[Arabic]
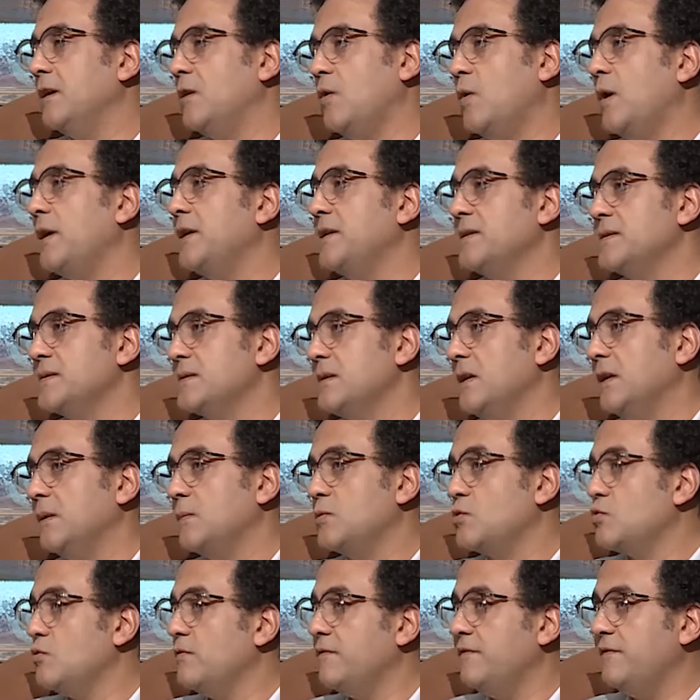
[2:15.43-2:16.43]
انا كويس انا
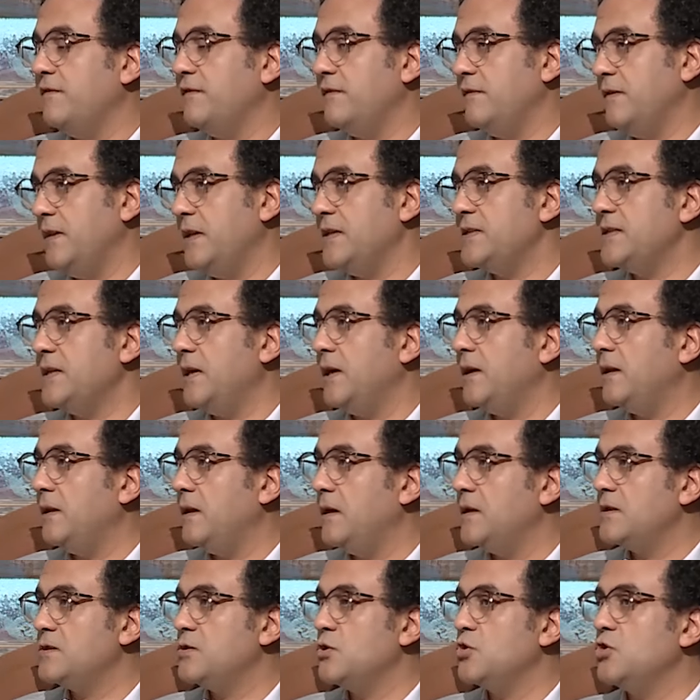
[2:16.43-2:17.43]
بشوف ناس
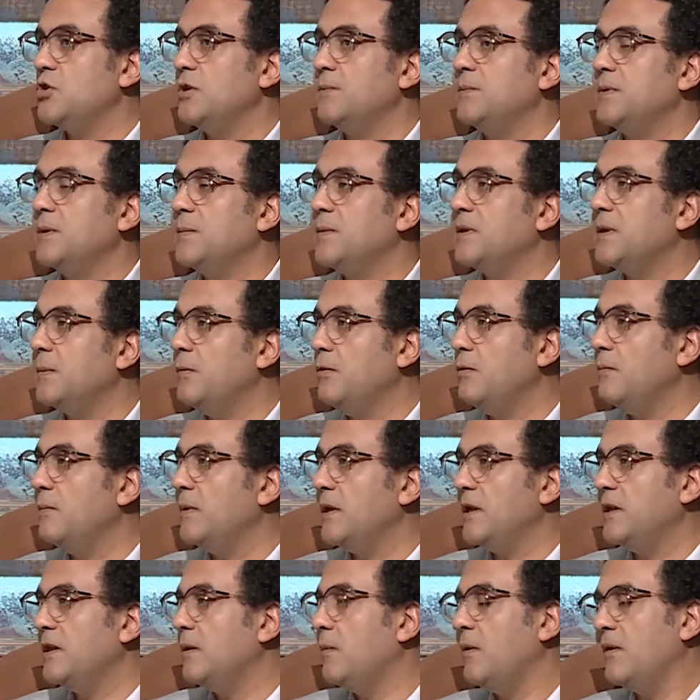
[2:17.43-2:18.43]
على السوشيال ميديا بيتابعهم
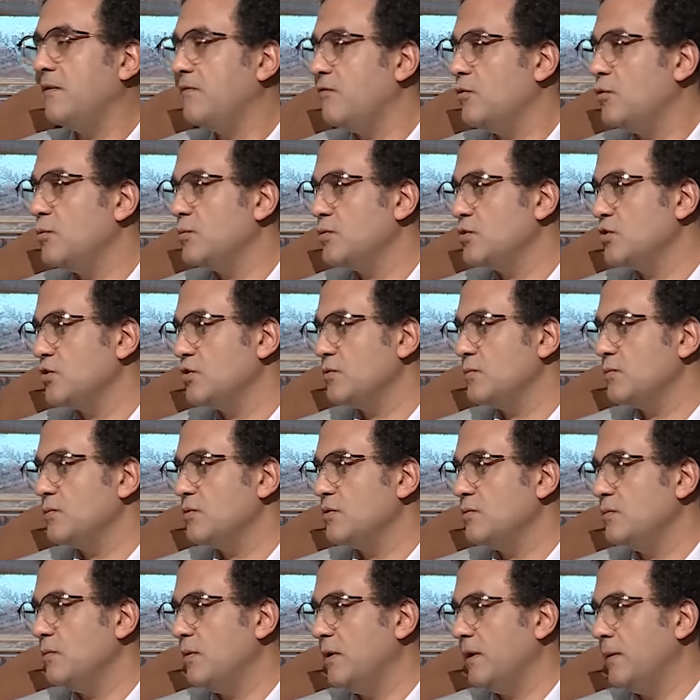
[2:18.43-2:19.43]
ملايين انا ما اعرفهمش
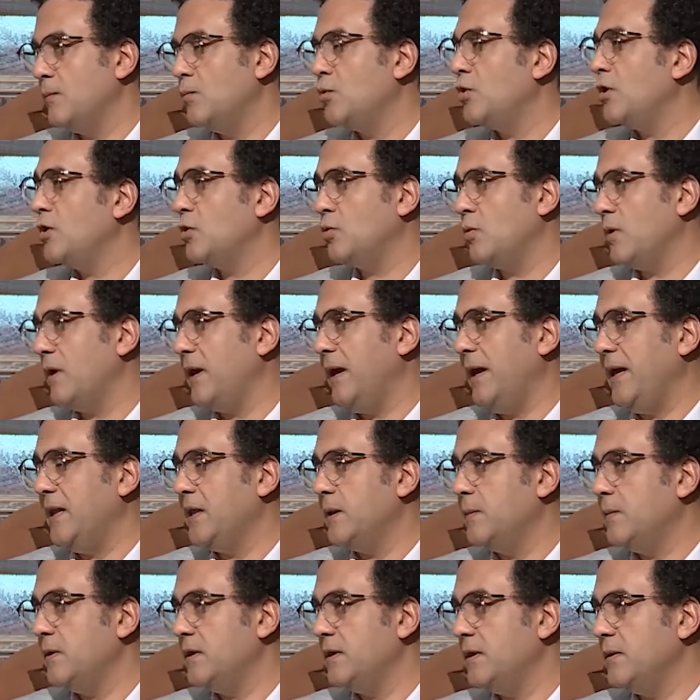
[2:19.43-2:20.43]
اه. ممكن يكون
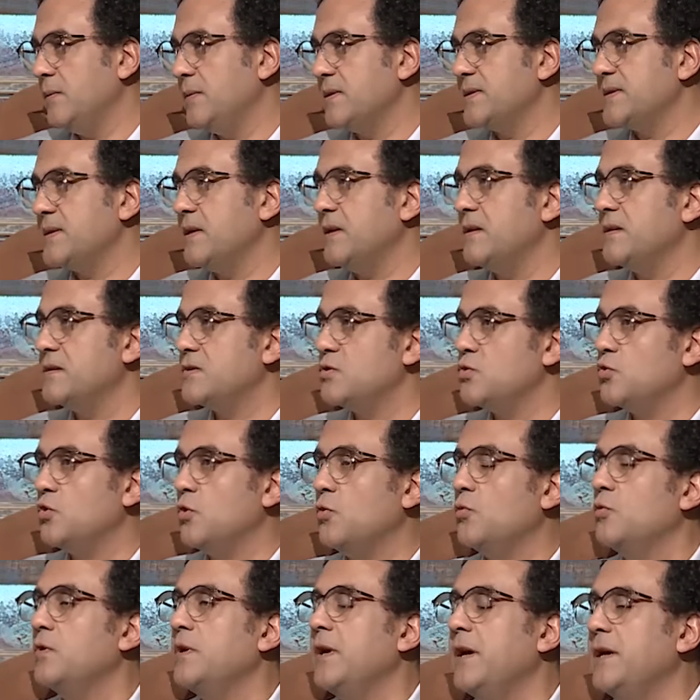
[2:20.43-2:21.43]
جهل مني بس اقصد
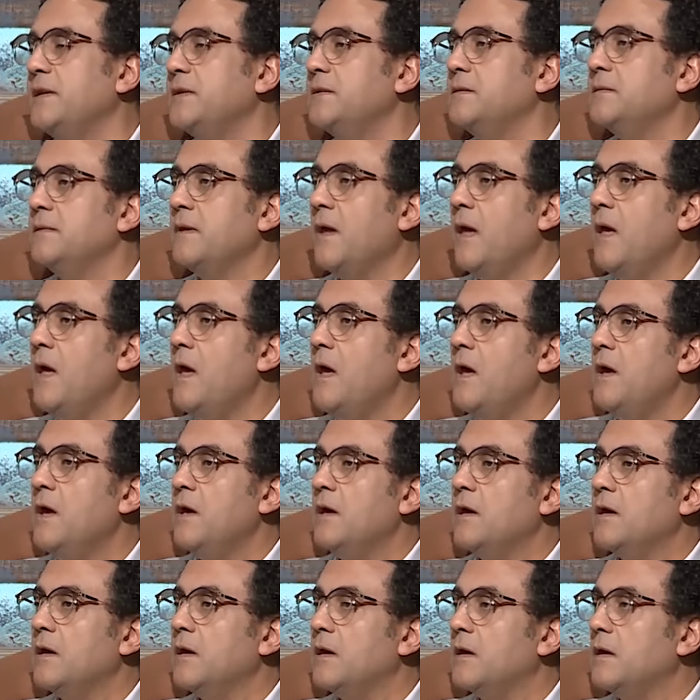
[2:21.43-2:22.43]
اقول يعني
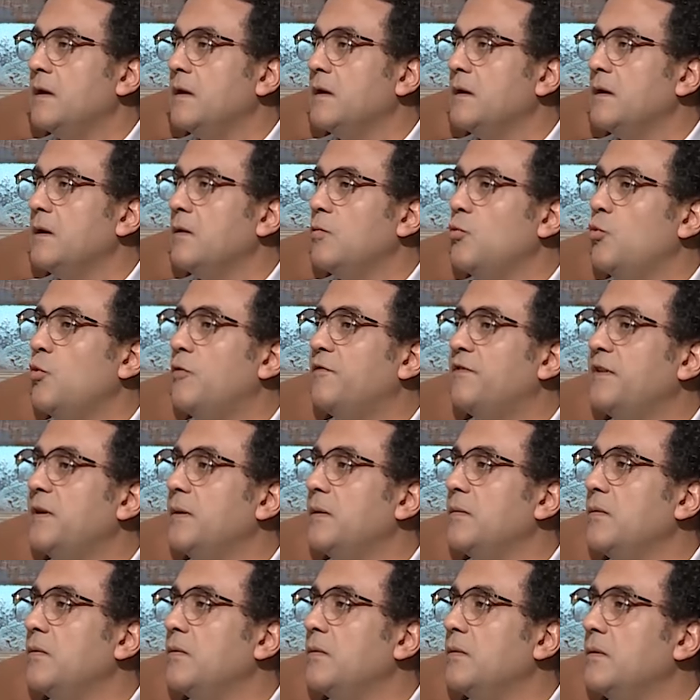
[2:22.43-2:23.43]
آه، وفي
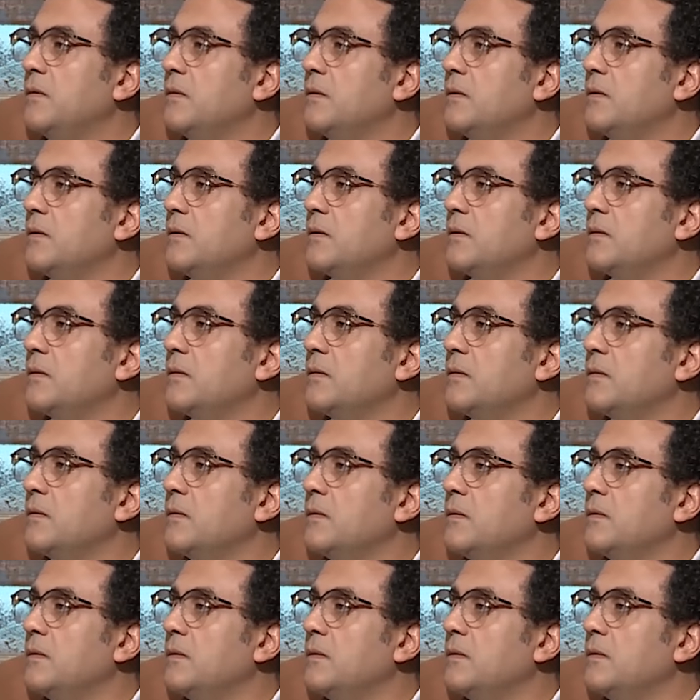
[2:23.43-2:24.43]
لا مش بس ما
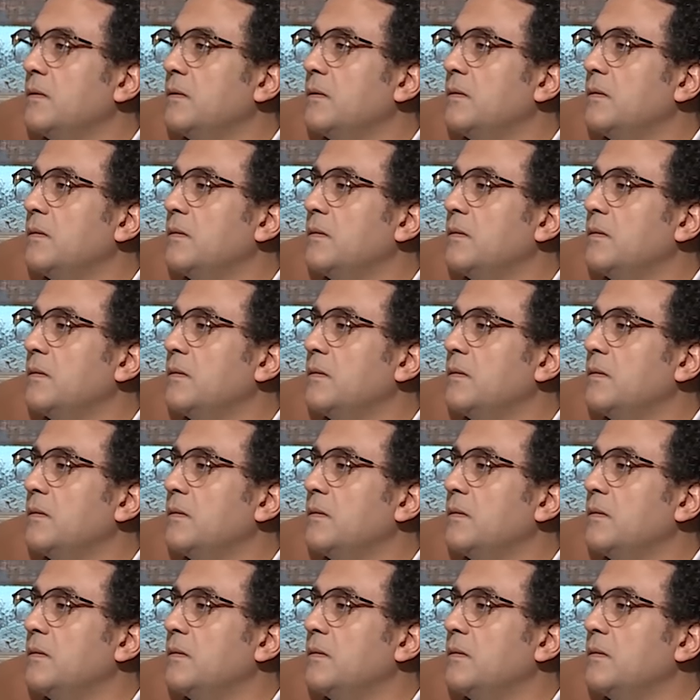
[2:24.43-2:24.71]
تعرفهمش